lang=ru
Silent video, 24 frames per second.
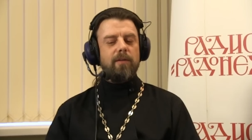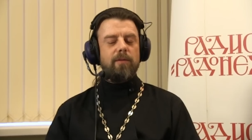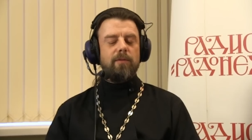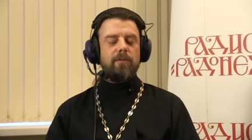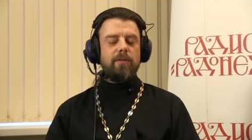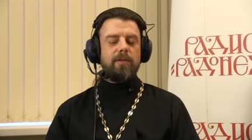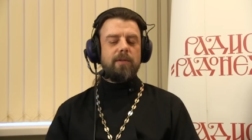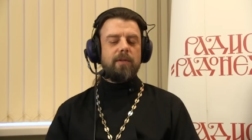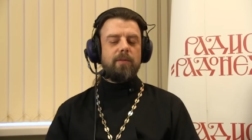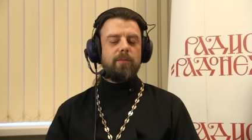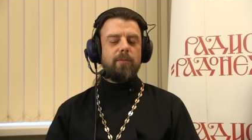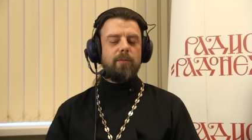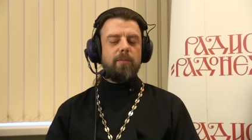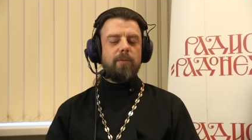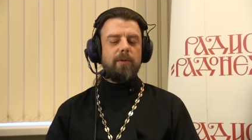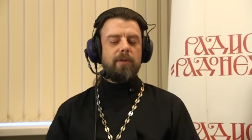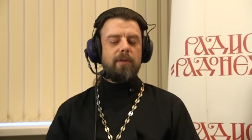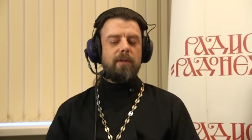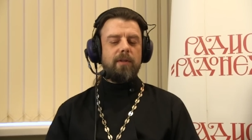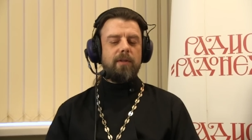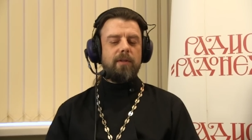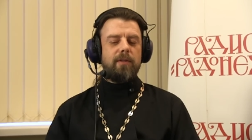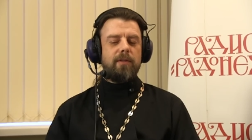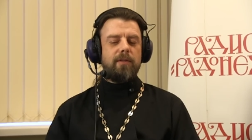Но вот само
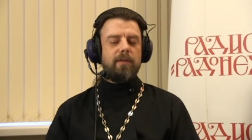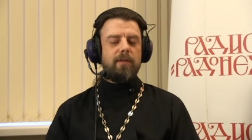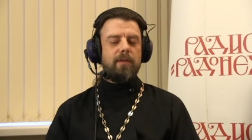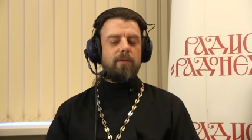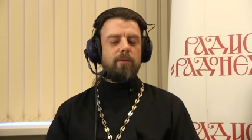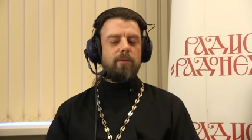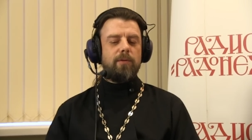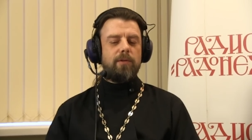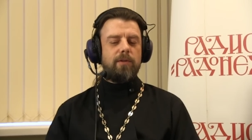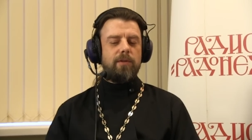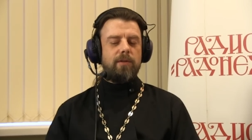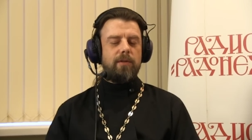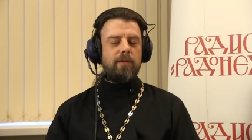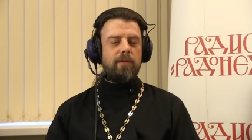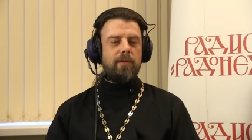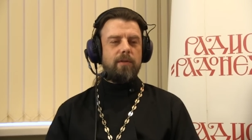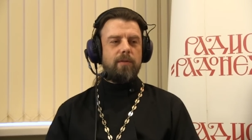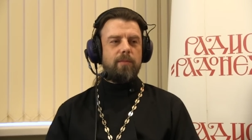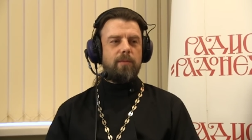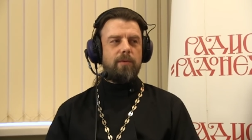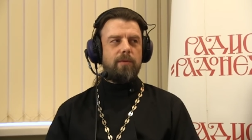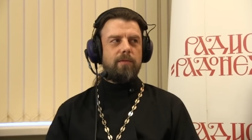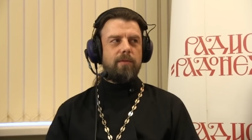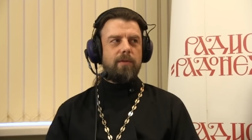понятие «заочное
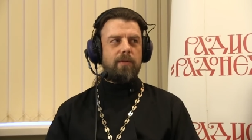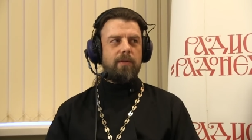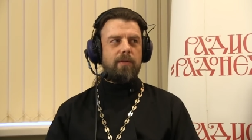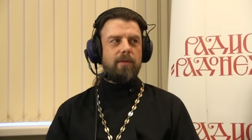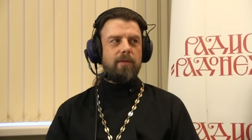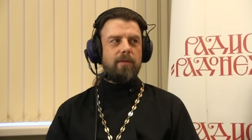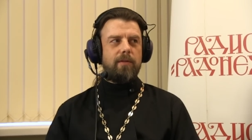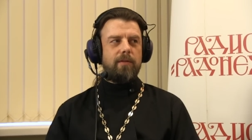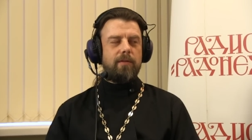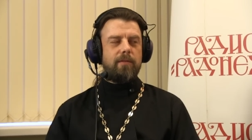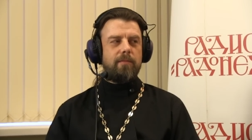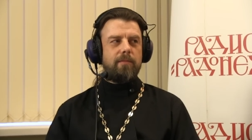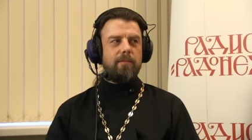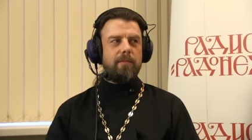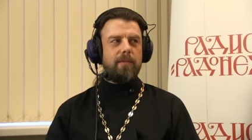отпевание»